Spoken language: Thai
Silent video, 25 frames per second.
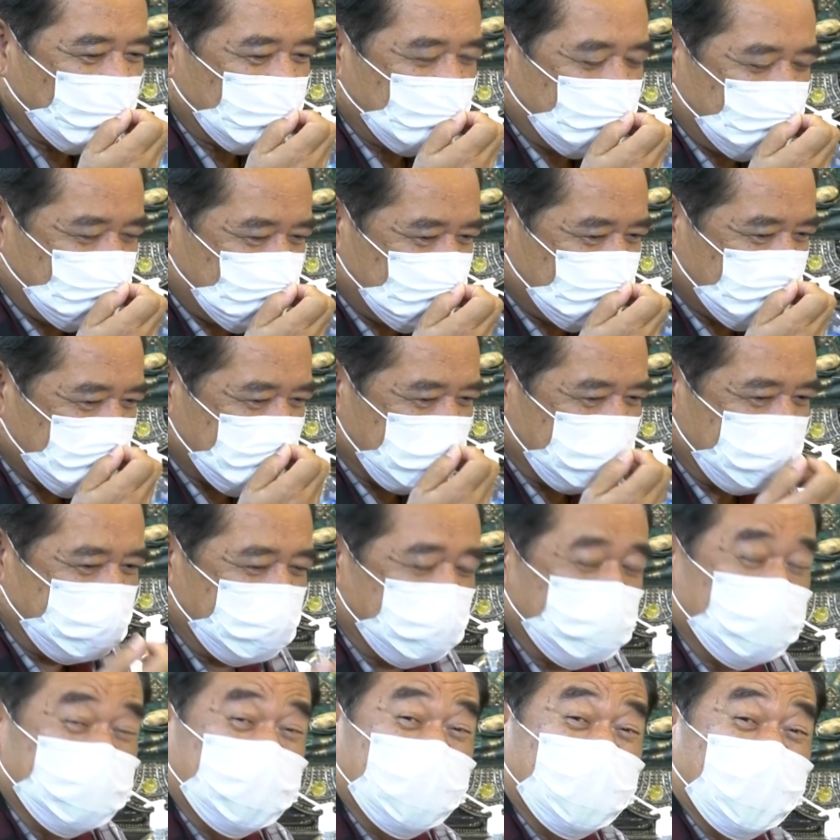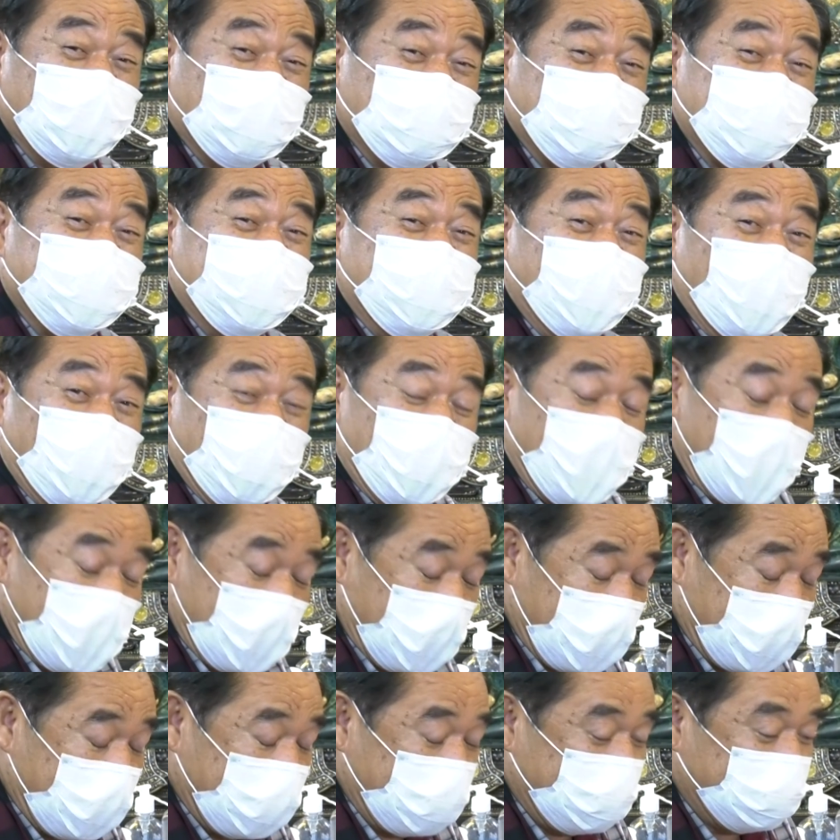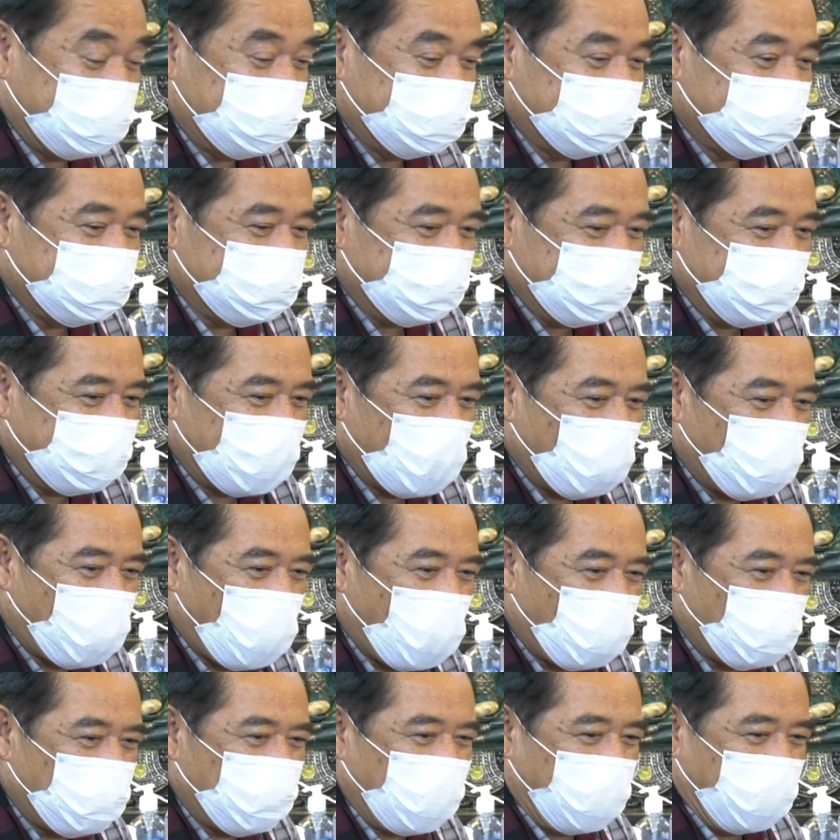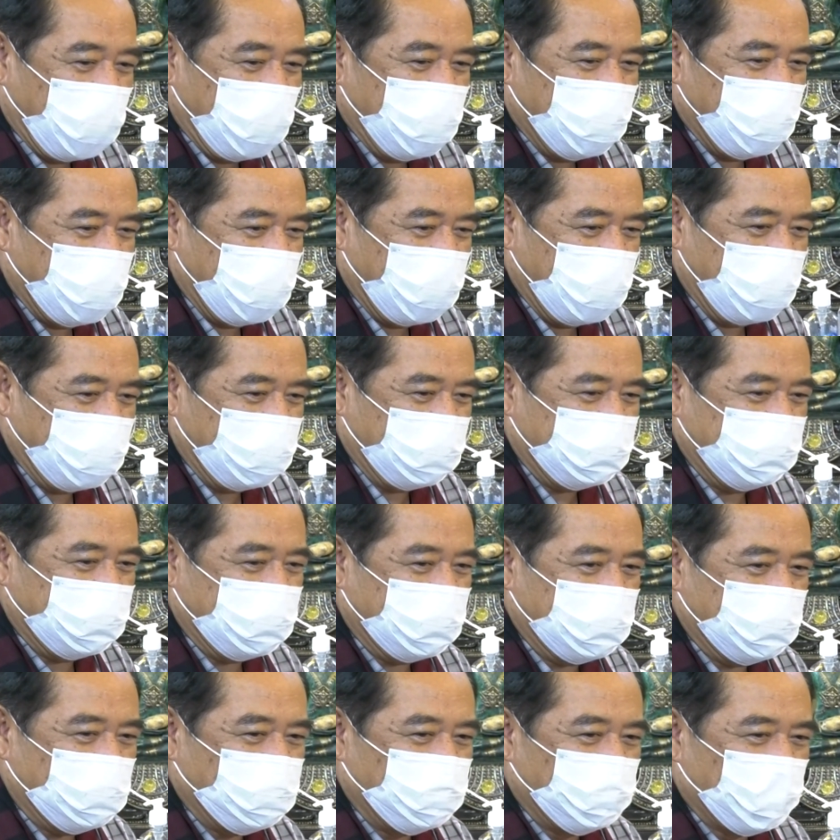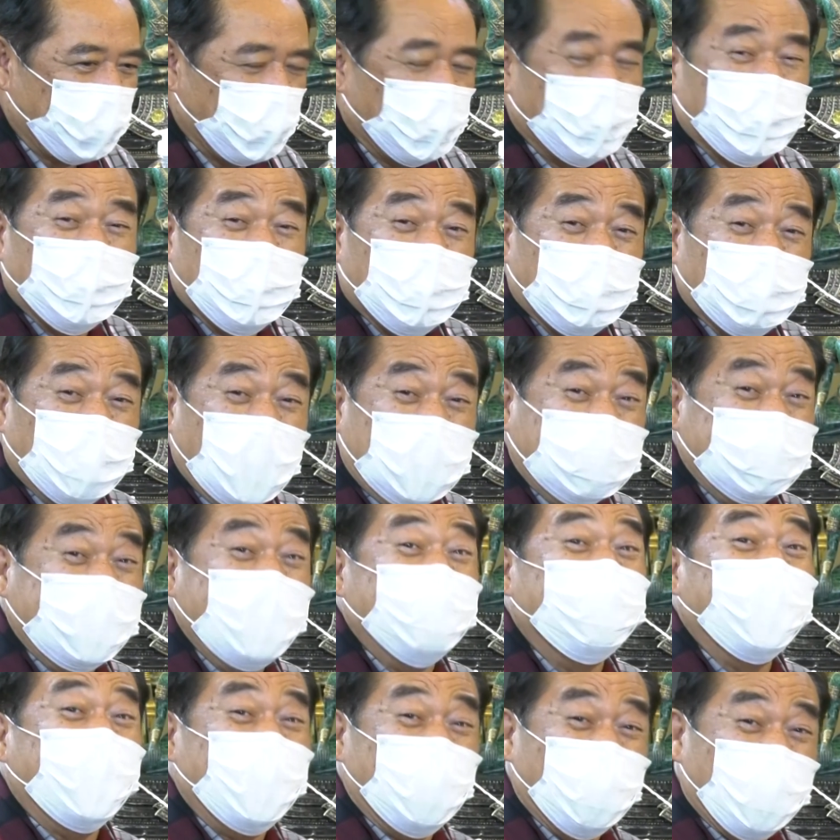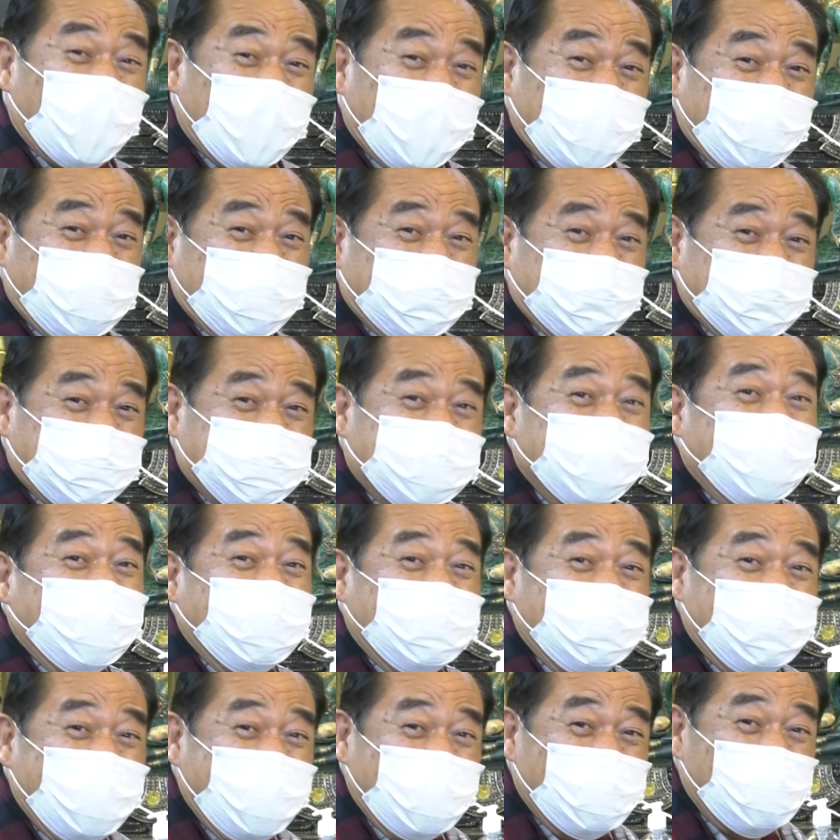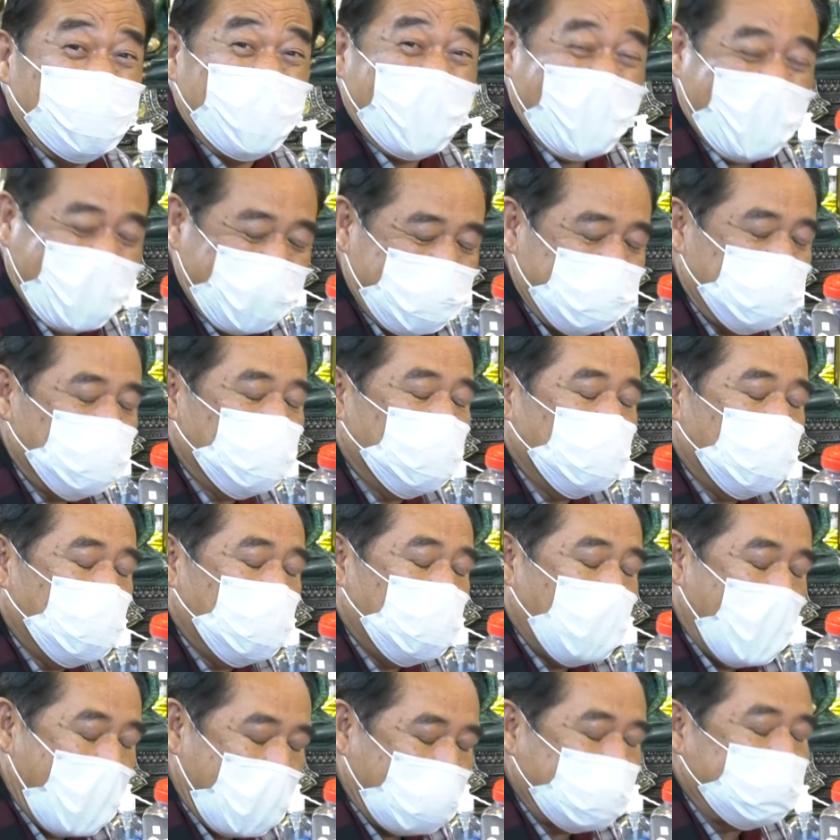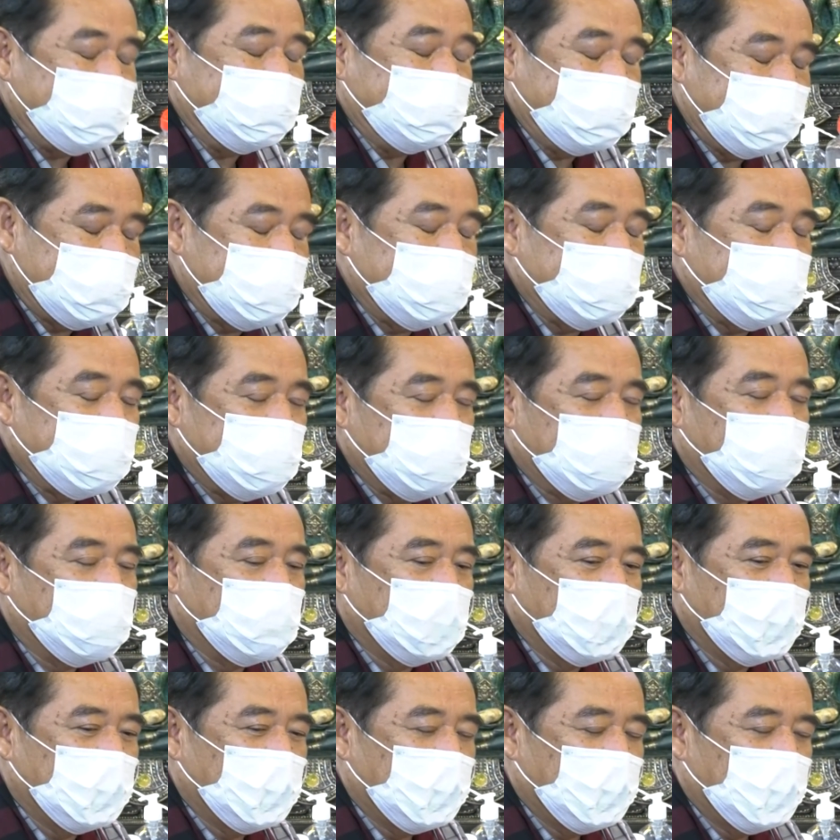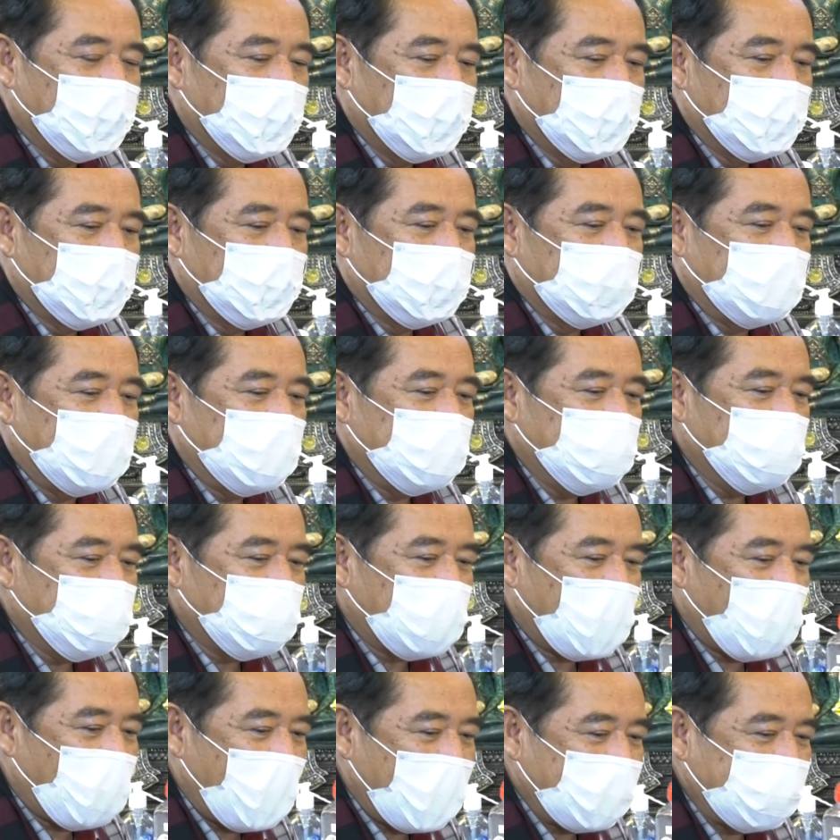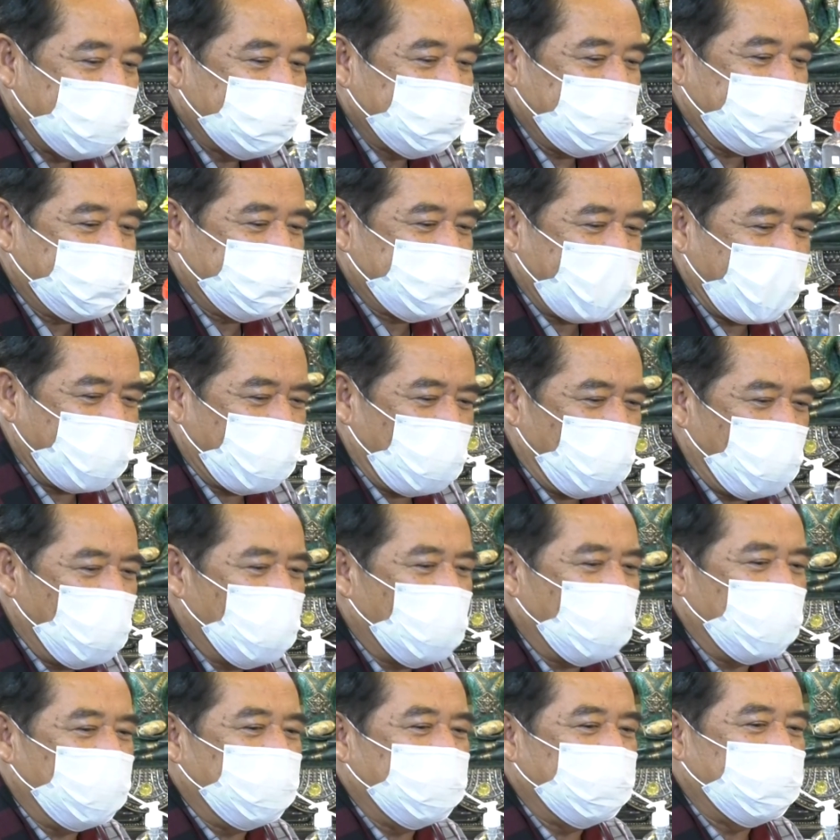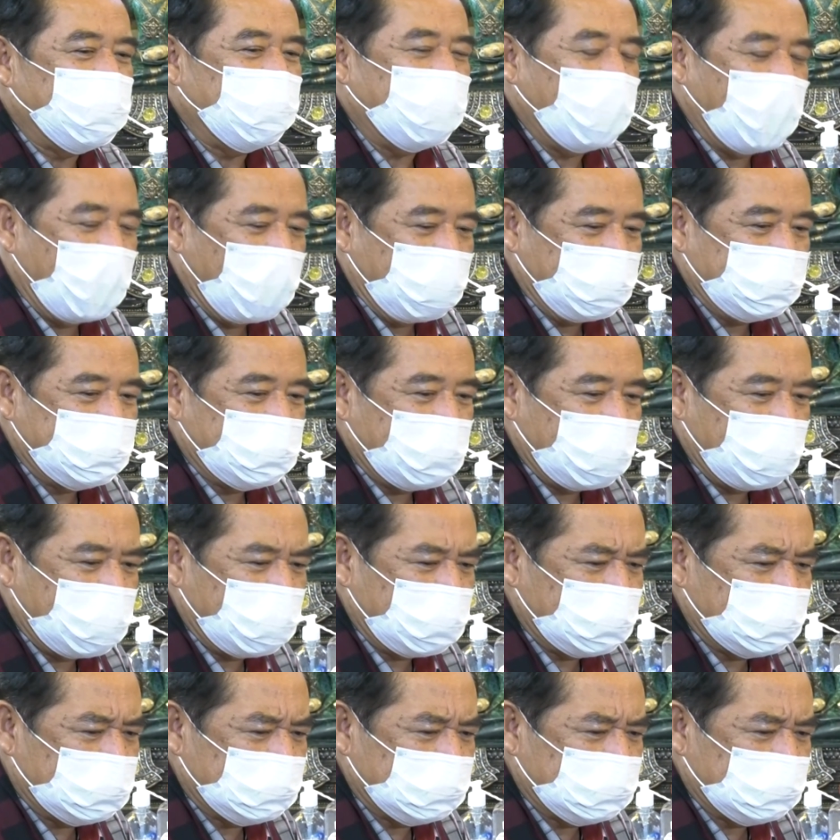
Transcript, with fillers: งถึงสื่อที่เขาสื่อออกมา หรือเราพบเห็นเองเนี่ยมันเต็มไปด้วยสิ่งเลวร้ายมากเหลือเกินนั้นภาวะในจิตใจของคนอาจจะ